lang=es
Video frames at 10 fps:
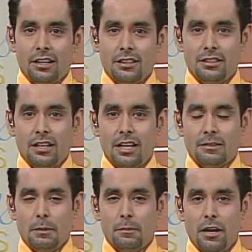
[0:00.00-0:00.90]
que se
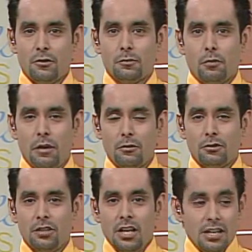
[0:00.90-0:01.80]
prepara en los
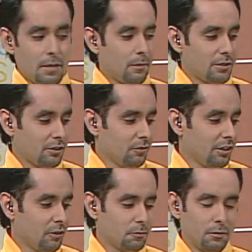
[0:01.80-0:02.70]
pueblos. Y aprovechando
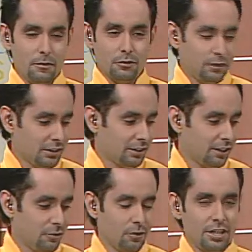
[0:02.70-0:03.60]
de los pueblos, fíjense
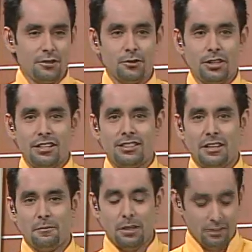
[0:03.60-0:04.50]
que hoy es 2 de
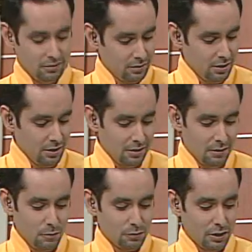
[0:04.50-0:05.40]
diciembre. Le
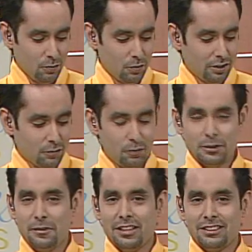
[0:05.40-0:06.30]
envío un saludo a todos
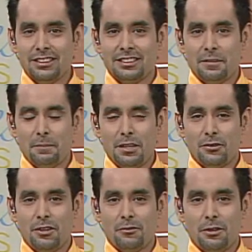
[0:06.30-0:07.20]
los habitantes de San
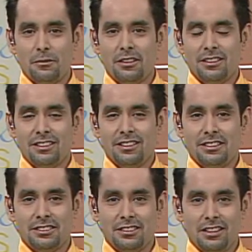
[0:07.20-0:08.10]
Pedro de la Cueva,
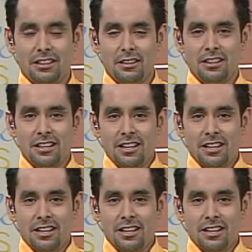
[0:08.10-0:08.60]
este,